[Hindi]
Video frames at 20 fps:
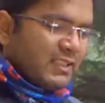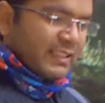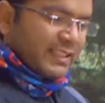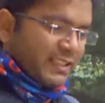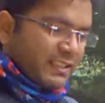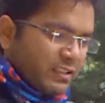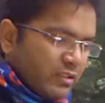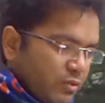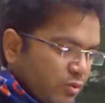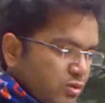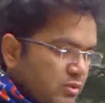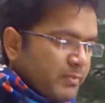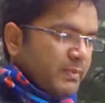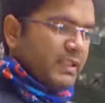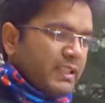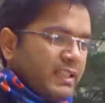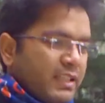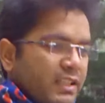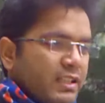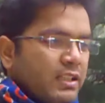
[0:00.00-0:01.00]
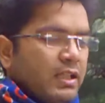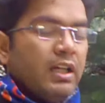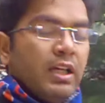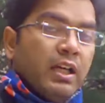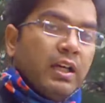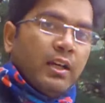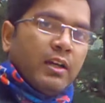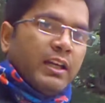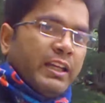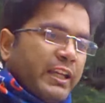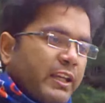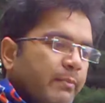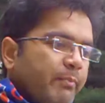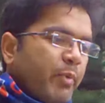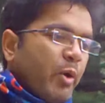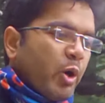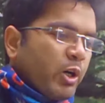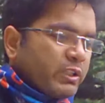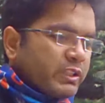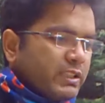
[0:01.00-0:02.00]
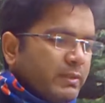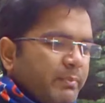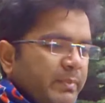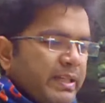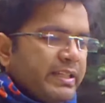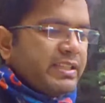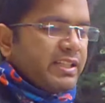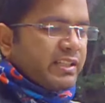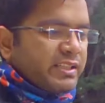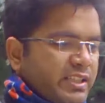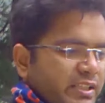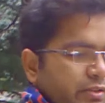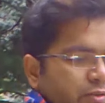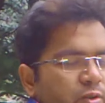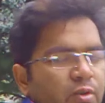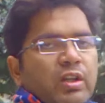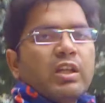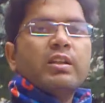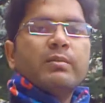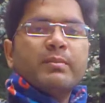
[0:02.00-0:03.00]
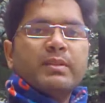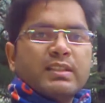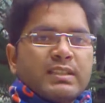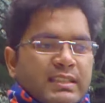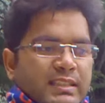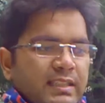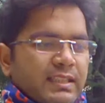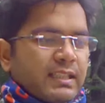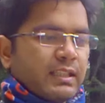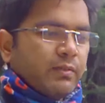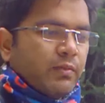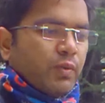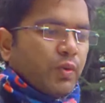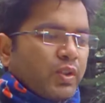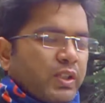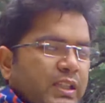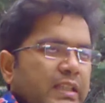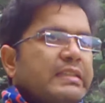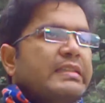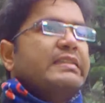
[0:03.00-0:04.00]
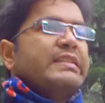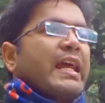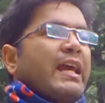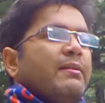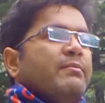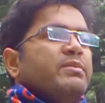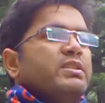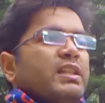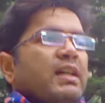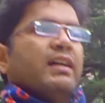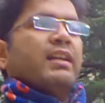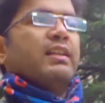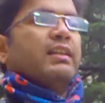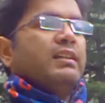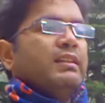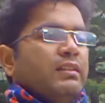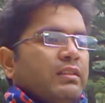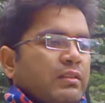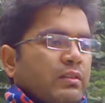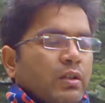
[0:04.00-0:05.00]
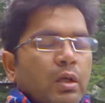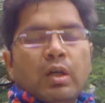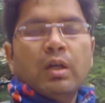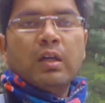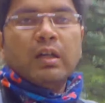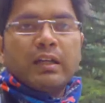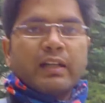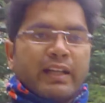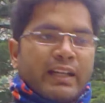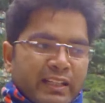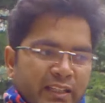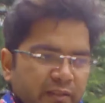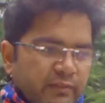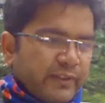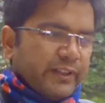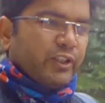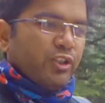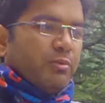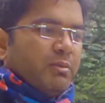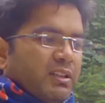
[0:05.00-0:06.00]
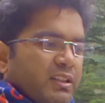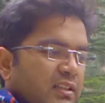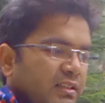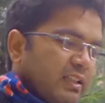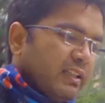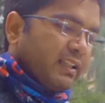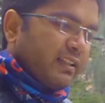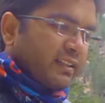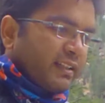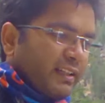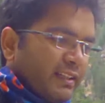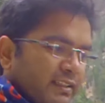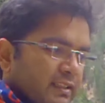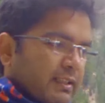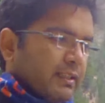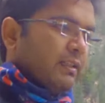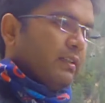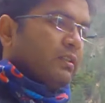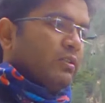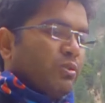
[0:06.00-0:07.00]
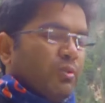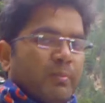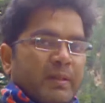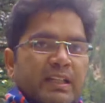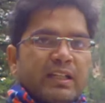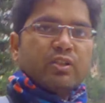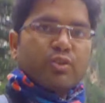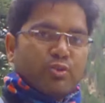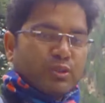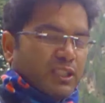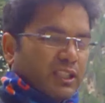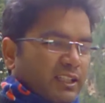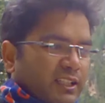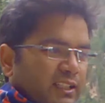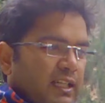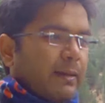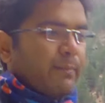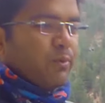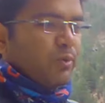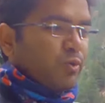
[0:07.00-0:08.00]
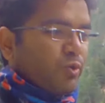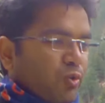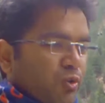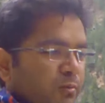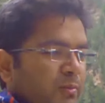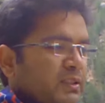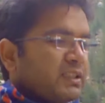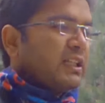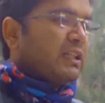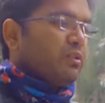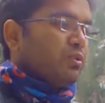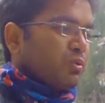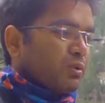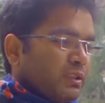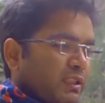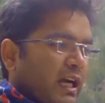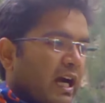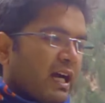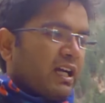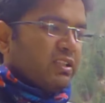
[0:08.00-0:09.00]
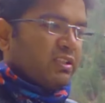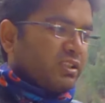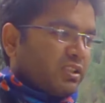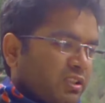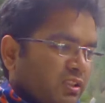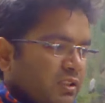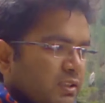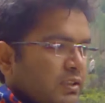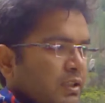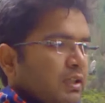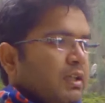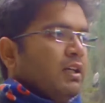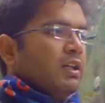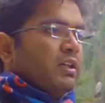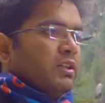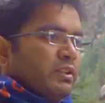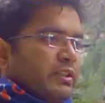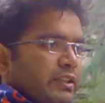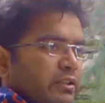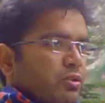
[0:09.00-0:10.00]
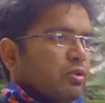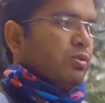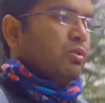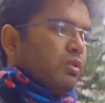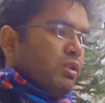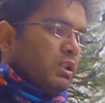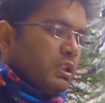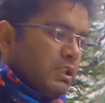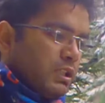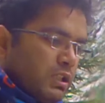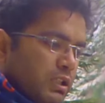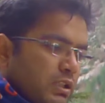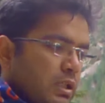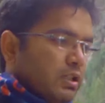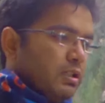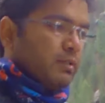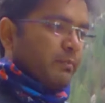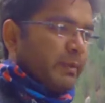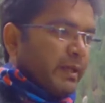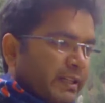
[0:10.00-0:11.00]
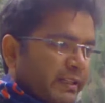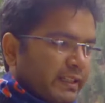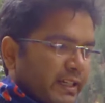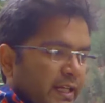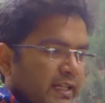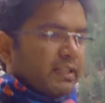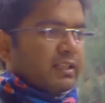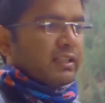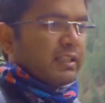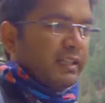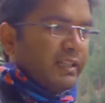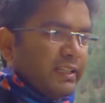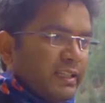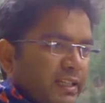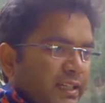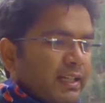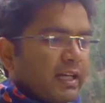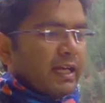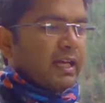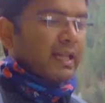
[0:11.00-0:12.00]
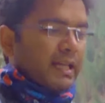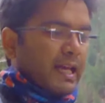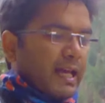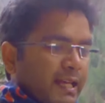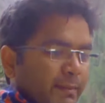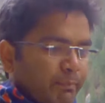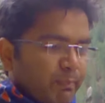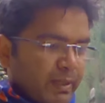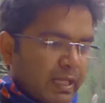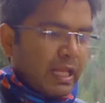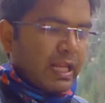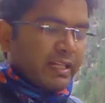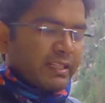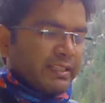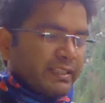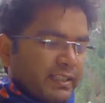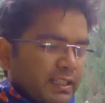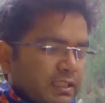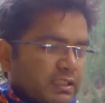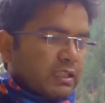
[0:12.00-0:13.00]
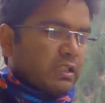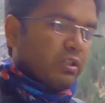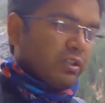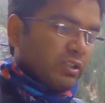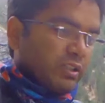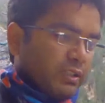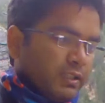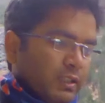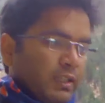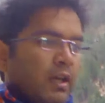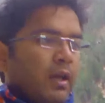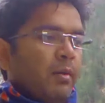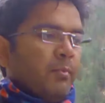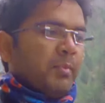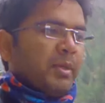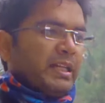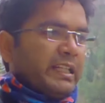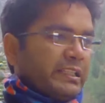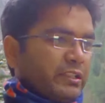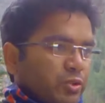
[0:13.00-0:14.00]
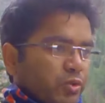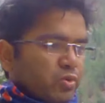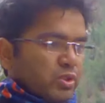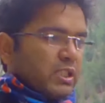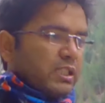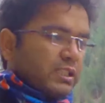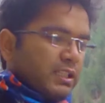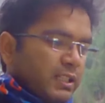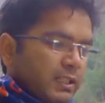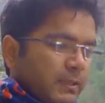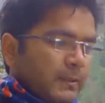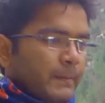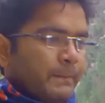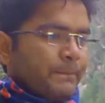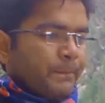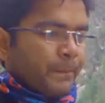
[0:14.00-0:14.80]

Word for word: लेकिन उसमें एक बहुत ही मेजर चीज़ उन्होंने मिस की कि वो किस टाइम जा रहे हैं कहीं वीडियो में लिंक नहीं था तो मैंने सोचा कि आप लोगों को बता दूं कि आज ये जो आ, मैं ट्रैक के लिए गया प्लान किया था और मैंने सोचा था